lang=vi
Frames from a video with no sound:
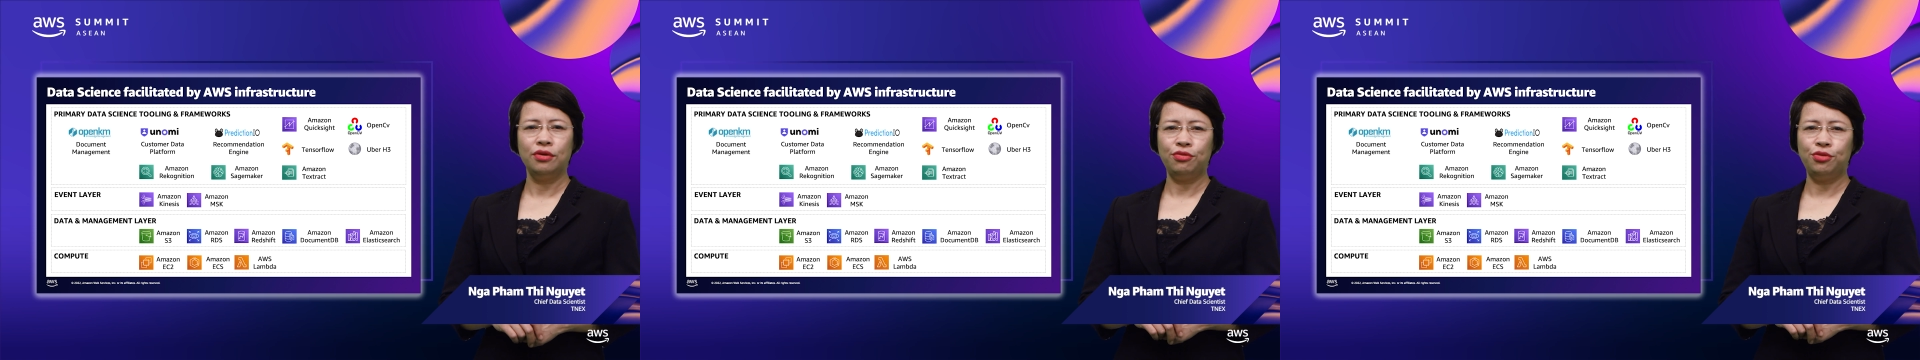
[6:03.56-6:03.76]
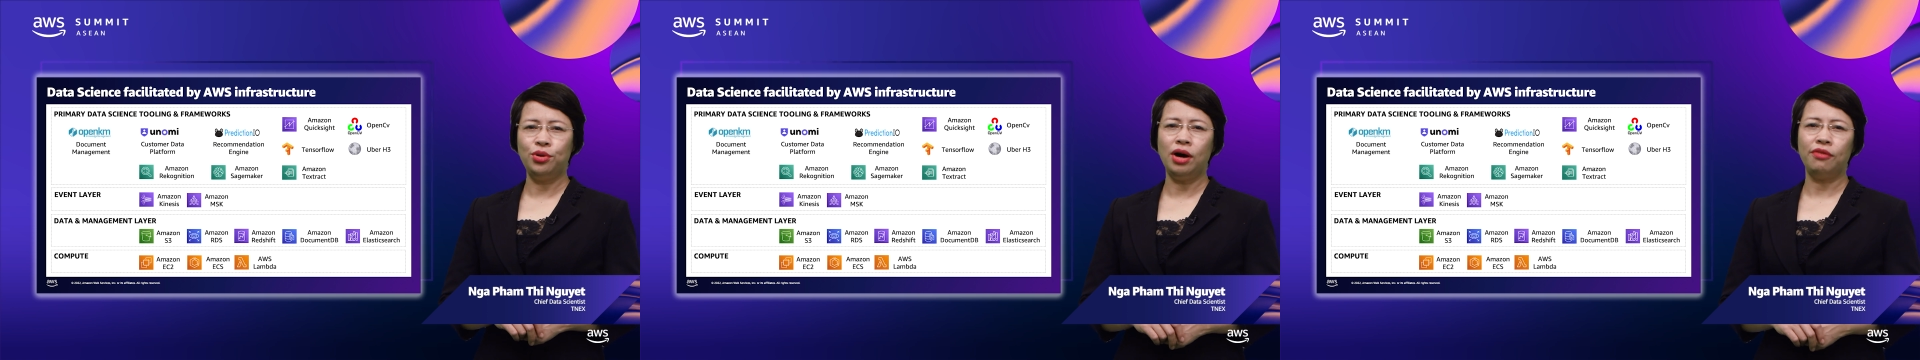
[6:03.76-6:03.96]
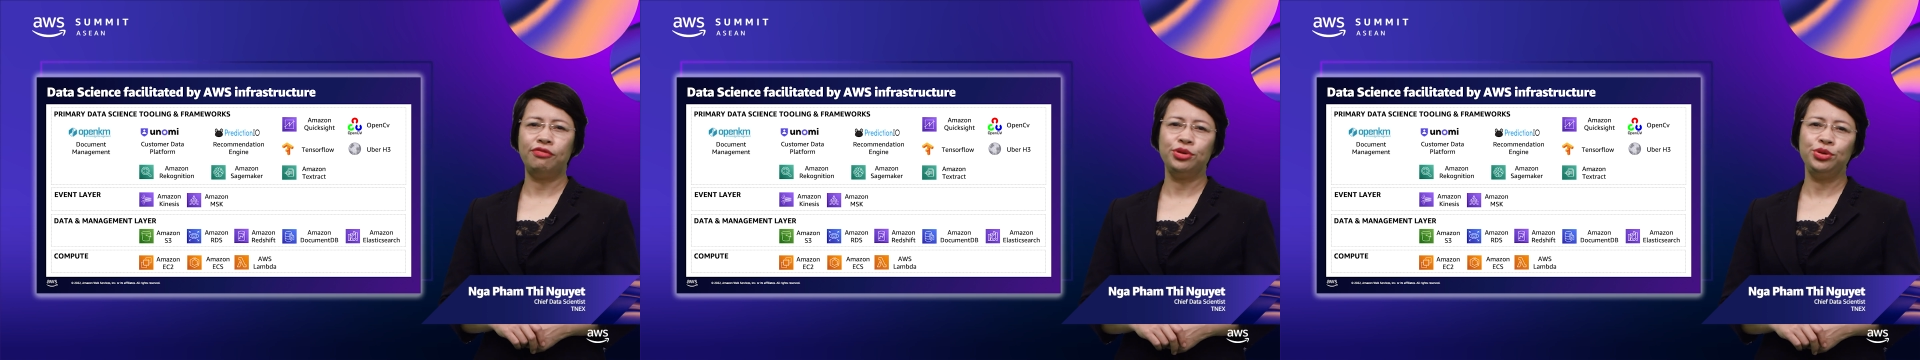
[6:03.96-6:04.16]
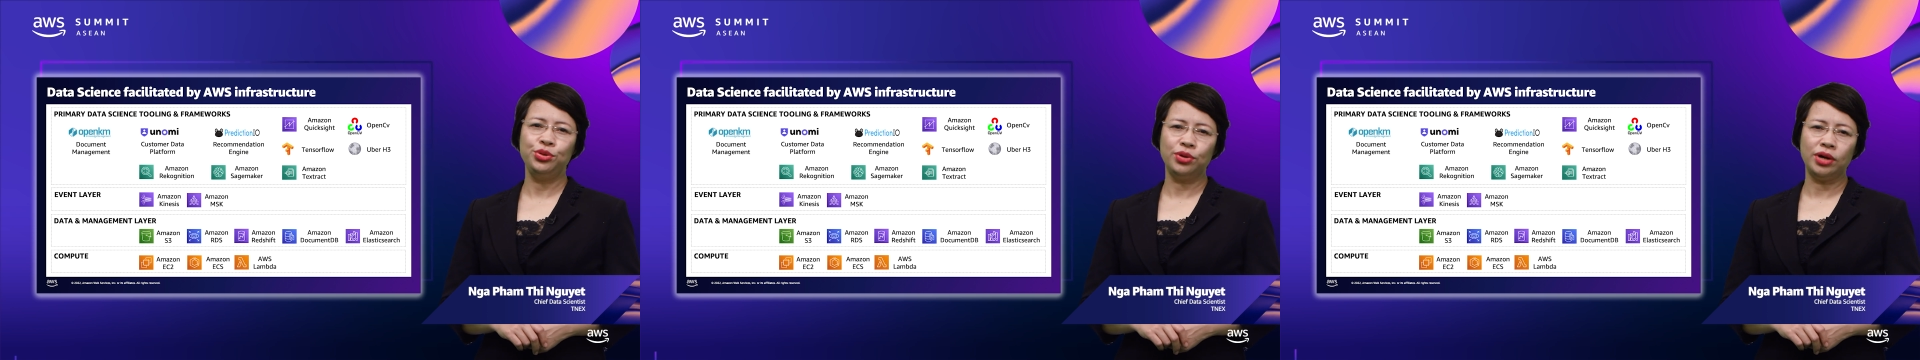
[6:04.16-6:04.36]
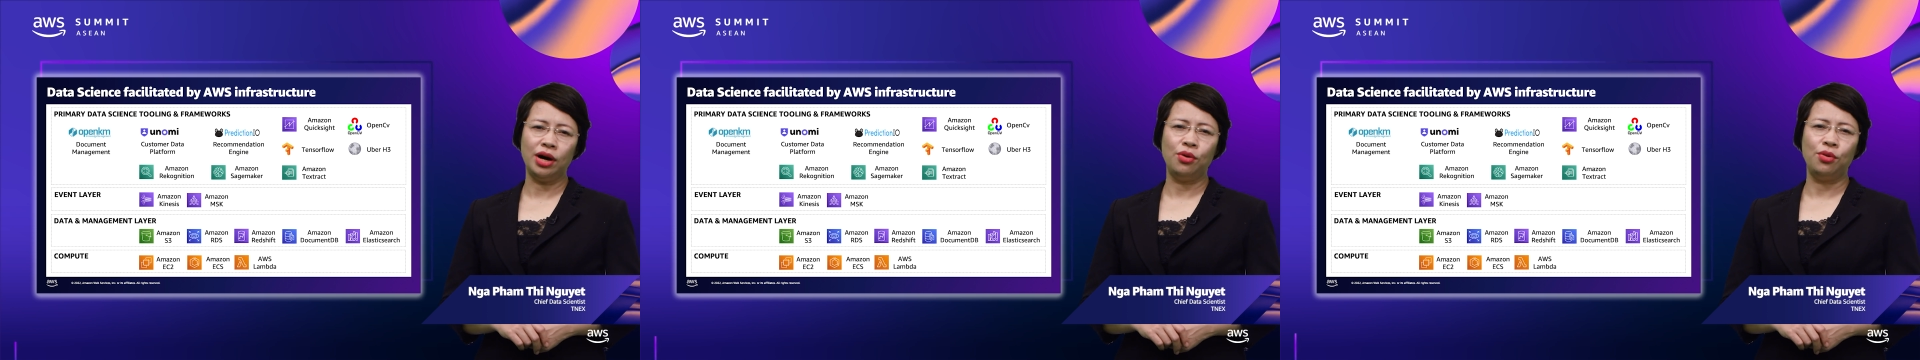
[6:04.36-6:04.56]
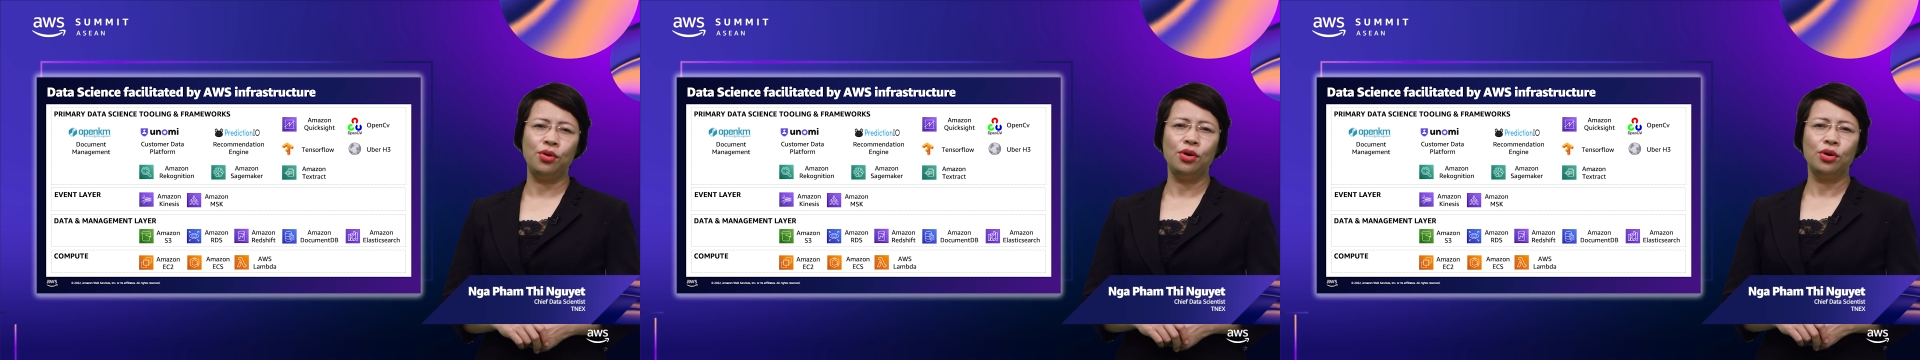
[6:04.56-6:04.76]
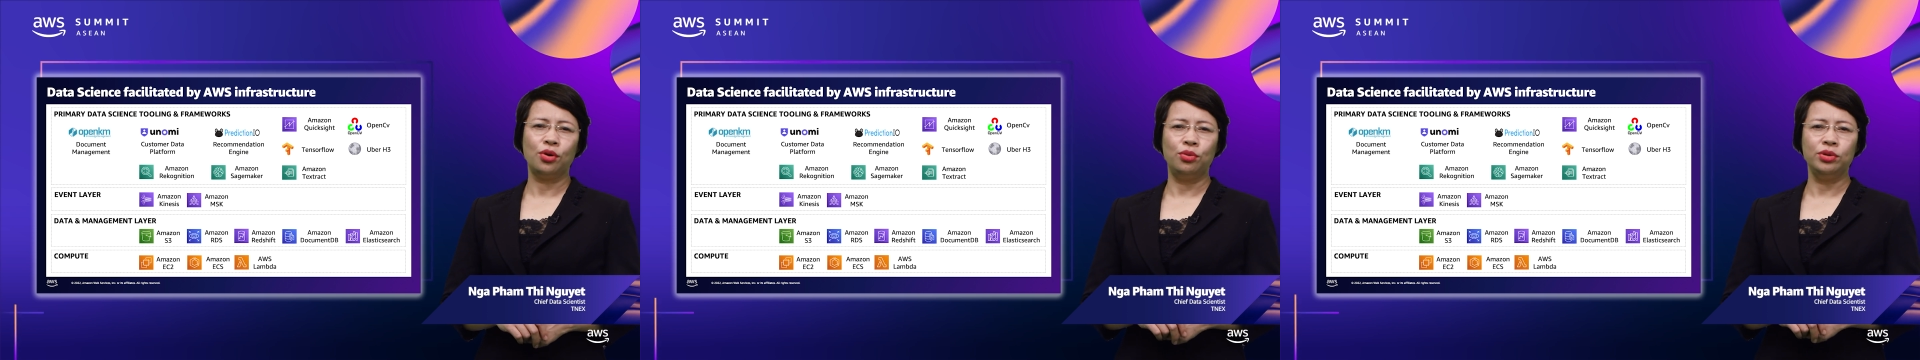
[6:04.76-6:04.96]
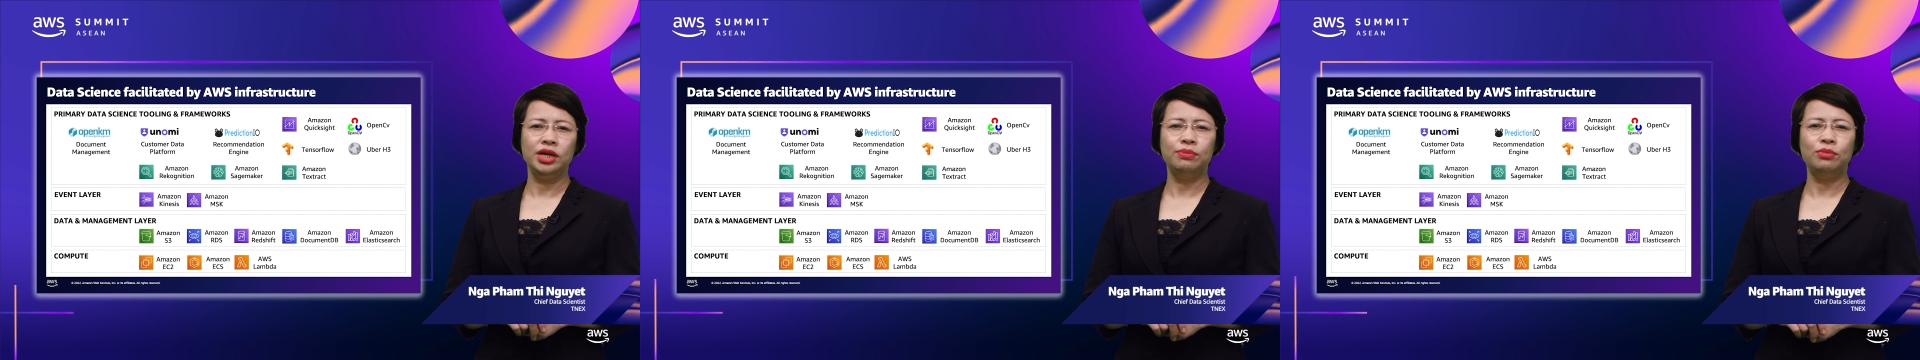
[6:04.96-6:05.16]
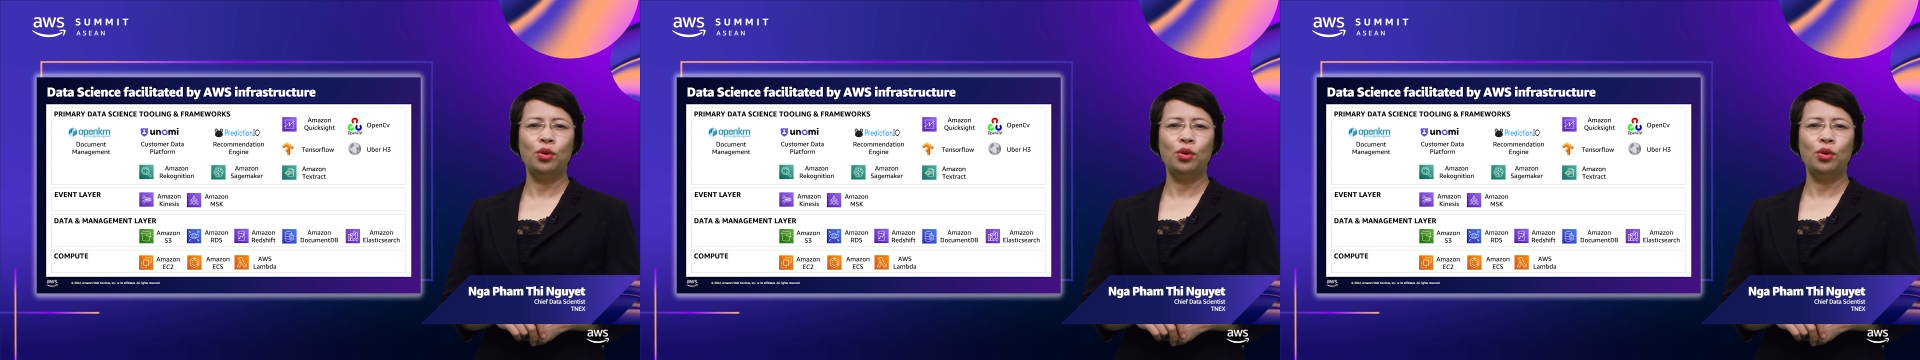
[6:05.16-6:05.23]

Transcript: phù hợp với nhu cầu cũng như